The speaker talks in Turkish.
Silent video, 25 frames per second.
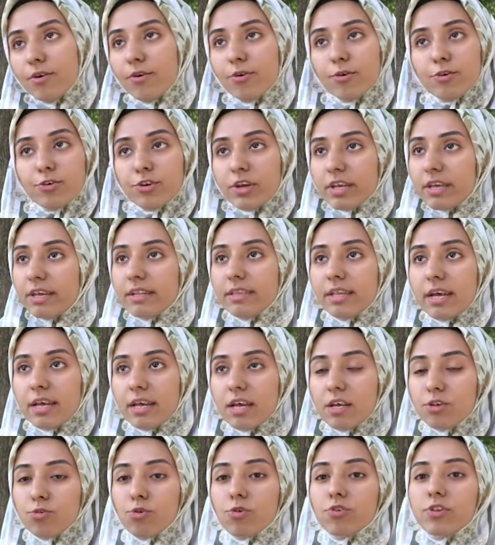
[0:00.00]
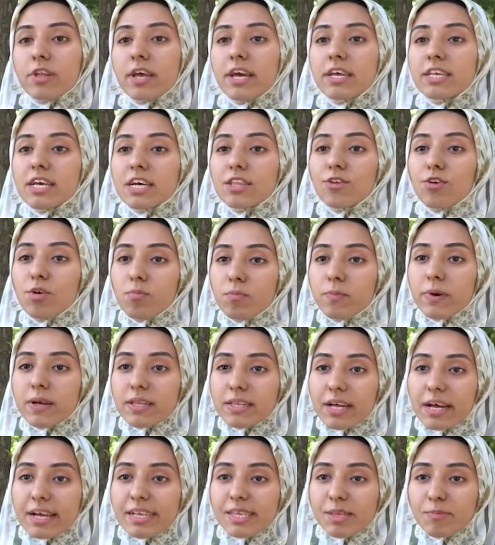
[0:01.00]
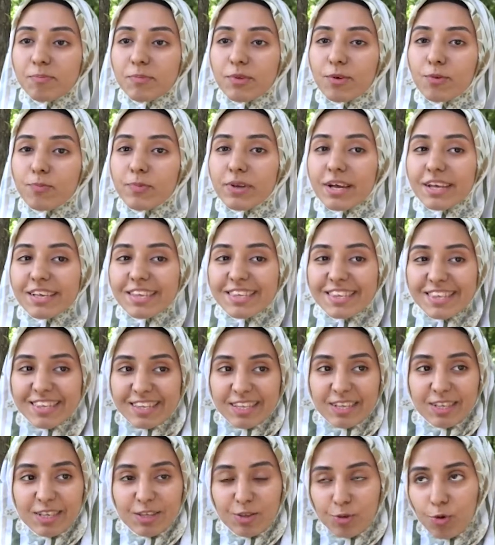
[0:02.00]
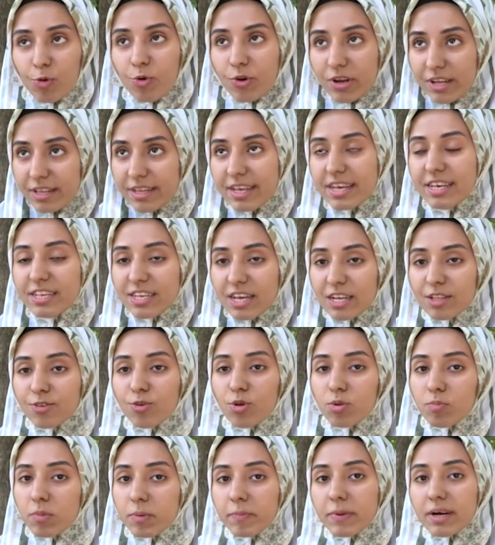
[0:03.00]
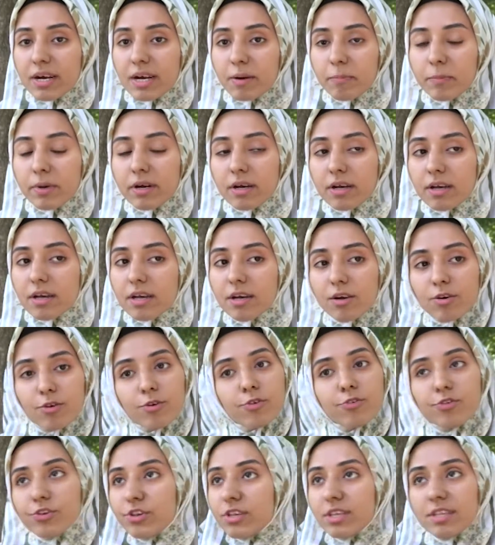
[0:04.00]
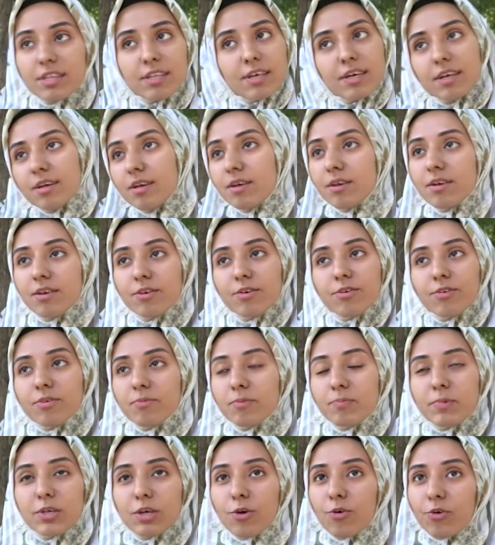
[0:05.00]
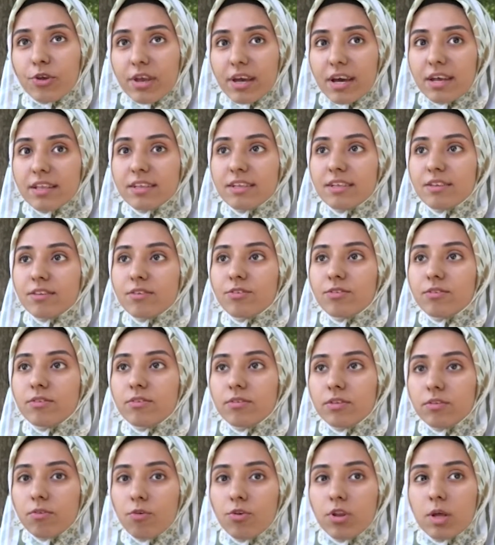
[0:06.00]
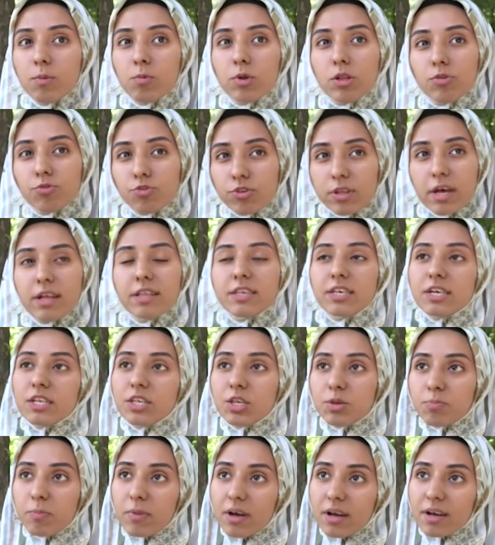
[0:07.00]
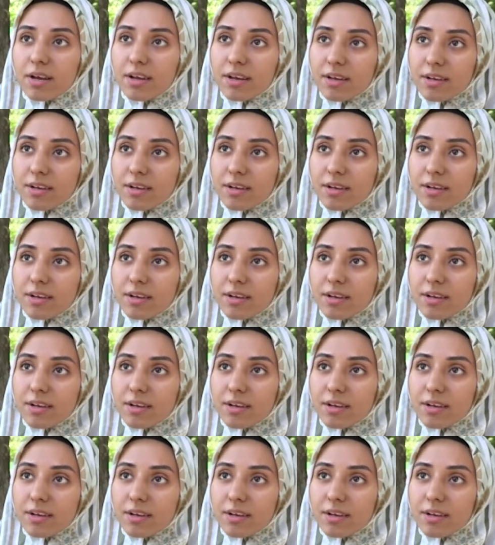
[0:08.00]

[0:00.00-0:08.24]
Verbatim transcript: O şekilde yani çok da heyecanlı olmamak lazım da o biraz zor hani heyecanlı olmamak ama onun dışında bir şey yok yani. Önemli olan düzenli çalışmak.